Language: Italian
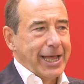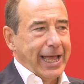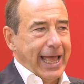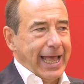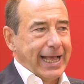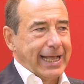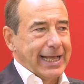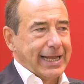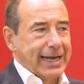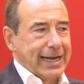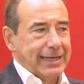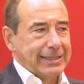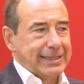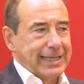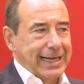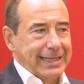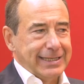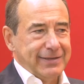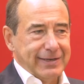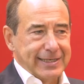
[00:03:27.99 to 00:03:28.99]
è che in
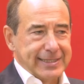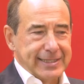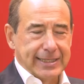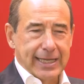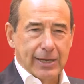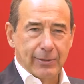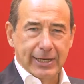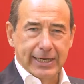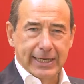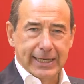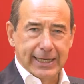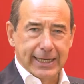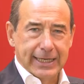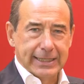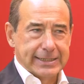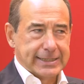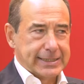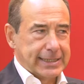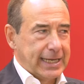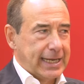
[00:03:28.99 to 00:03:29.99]
realtà la diversità è una
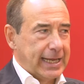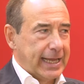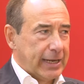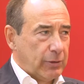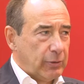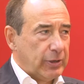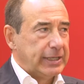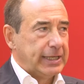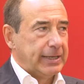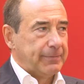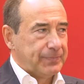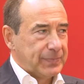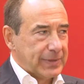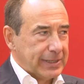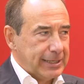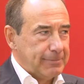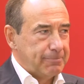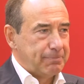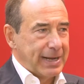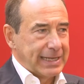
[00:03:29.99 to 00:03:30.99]
ricchezza e quindi
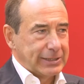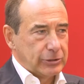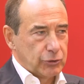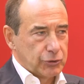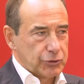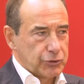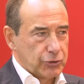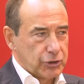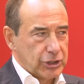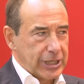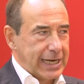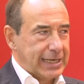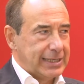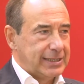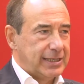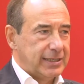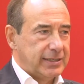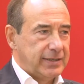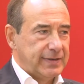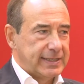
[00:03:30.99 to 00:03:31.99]
l'impatto sociale
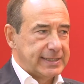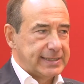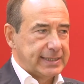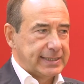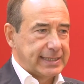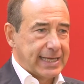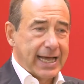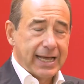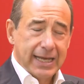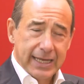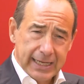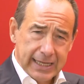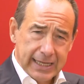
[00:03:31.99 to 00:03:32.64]
della diversità,